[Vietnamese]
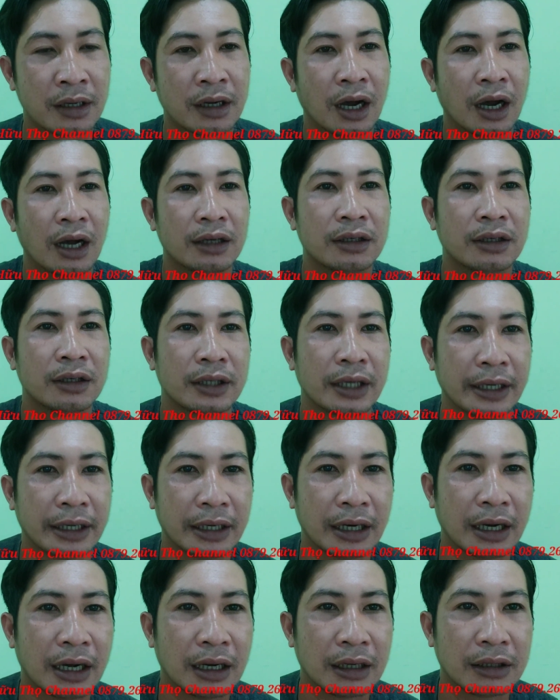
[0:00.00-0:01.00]
đó
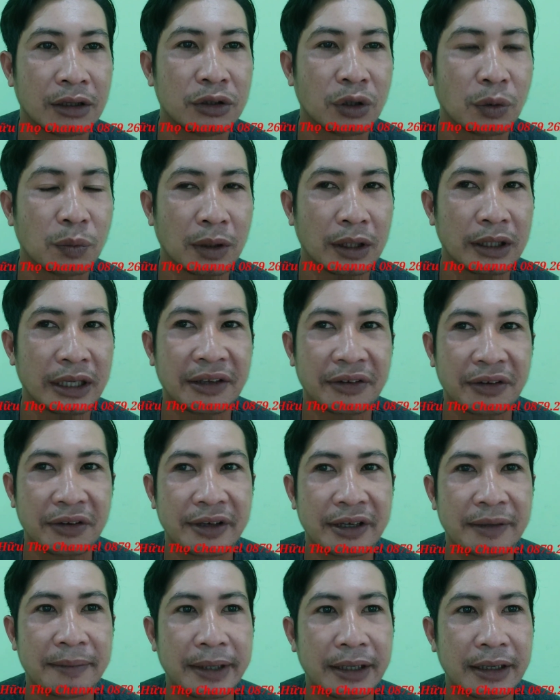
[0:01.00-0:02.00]
thì nói chung thì quý
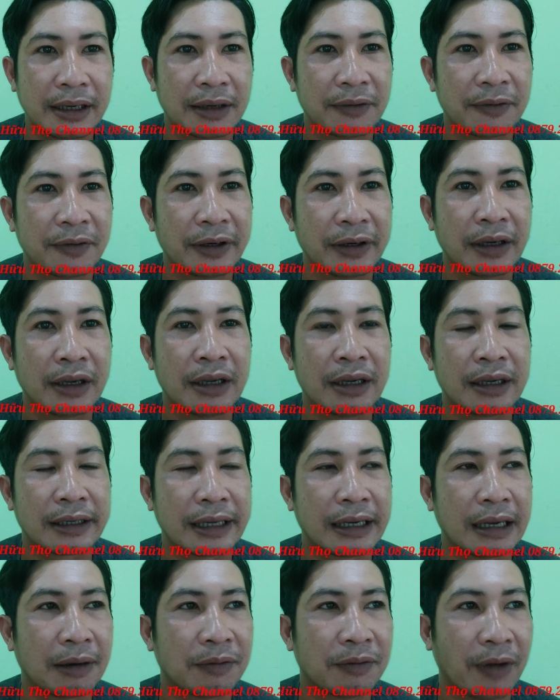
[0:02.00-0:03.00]
vị biết là
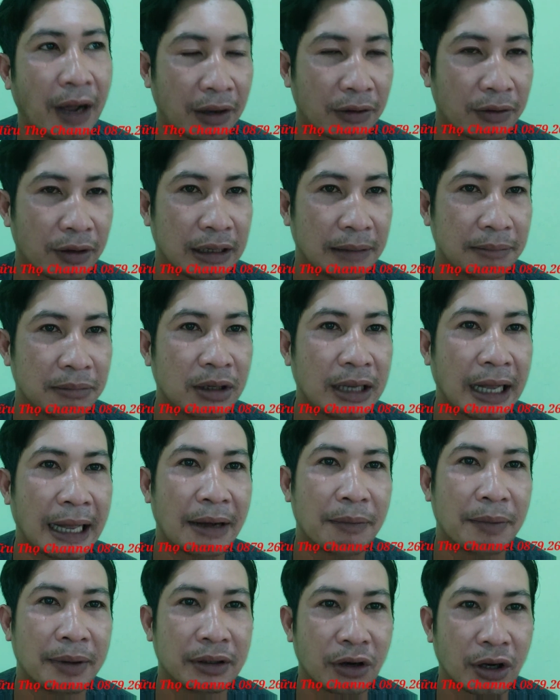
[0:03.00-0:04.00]
cái thân phận của anh thám tư
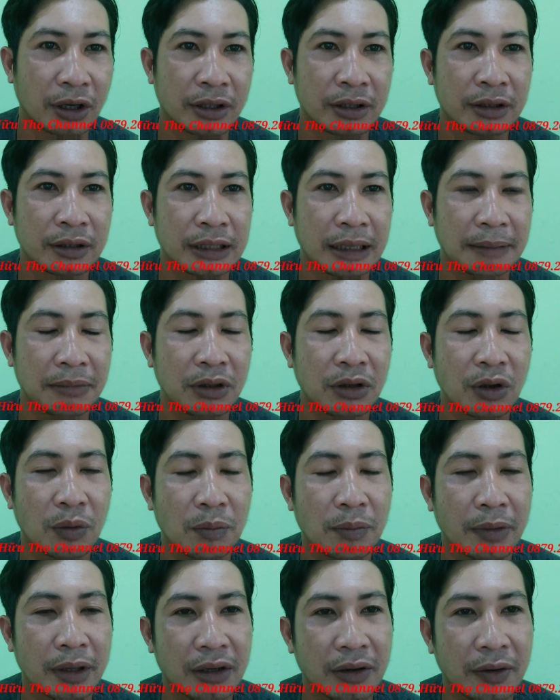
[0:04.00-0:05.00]
cao mình rồi thám tư
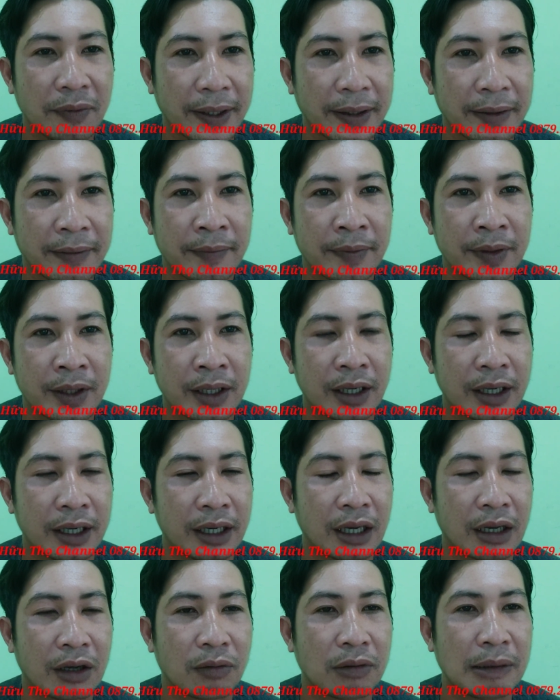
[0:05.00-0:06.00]
cung mình đó quý vị
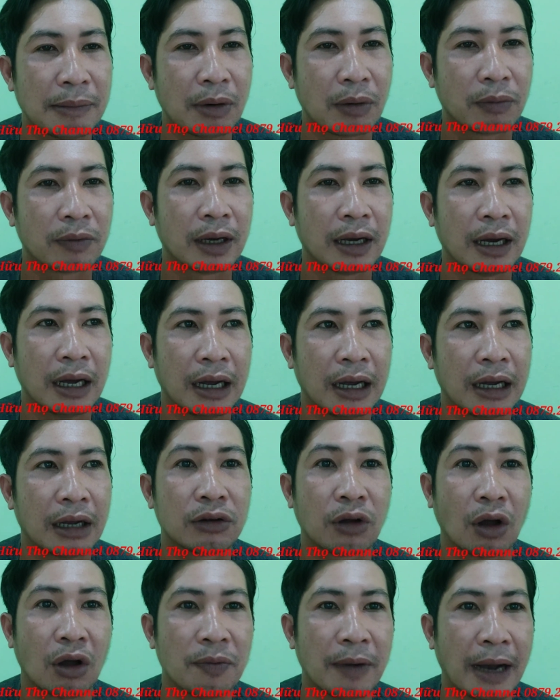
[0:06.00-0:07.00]
thì à, cũng là một
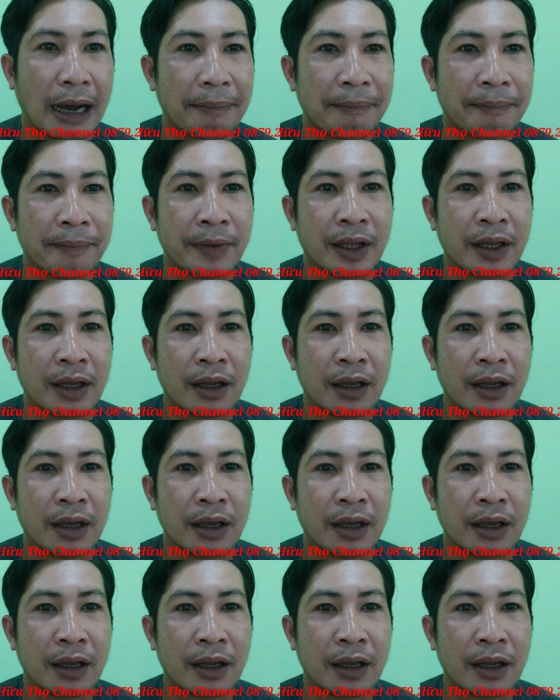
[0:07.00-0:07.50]
uh, tội phạm